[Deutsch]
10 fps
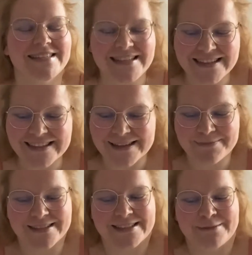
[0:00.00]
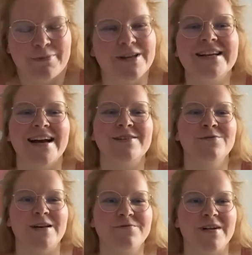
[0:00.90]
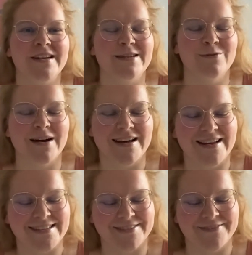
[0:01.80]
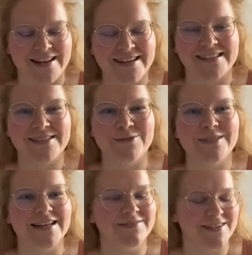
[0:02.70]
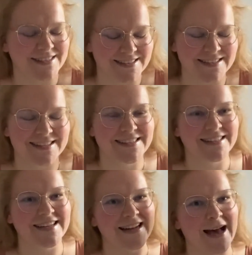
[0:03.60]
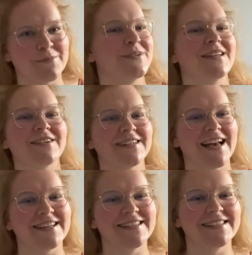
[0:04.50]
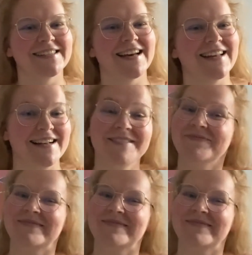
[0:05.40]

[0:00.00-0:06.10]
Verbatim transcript: Hier gibt es Bodykind und Fat Friendly Yoga. Also wenn dir das zusagt, wenn dich das interessiert, dann abonniere doch gerne diesen Kanal.